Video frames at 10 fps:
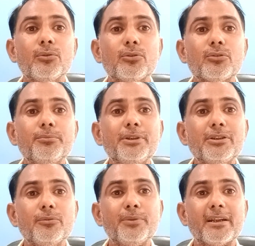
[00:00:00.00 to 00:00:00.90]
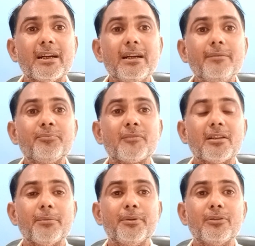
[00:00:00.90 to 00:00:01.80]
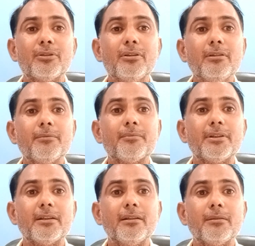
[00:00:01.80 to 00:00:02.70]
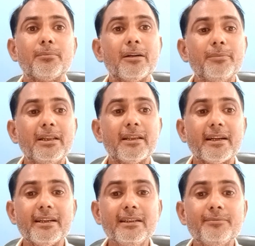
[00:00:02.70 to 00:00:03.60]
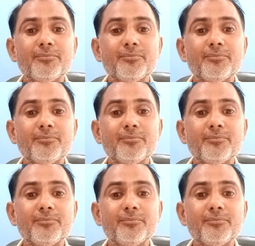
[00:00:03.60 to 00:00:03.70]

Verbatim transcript: 220 रुपये का अपने को भाव मिलता है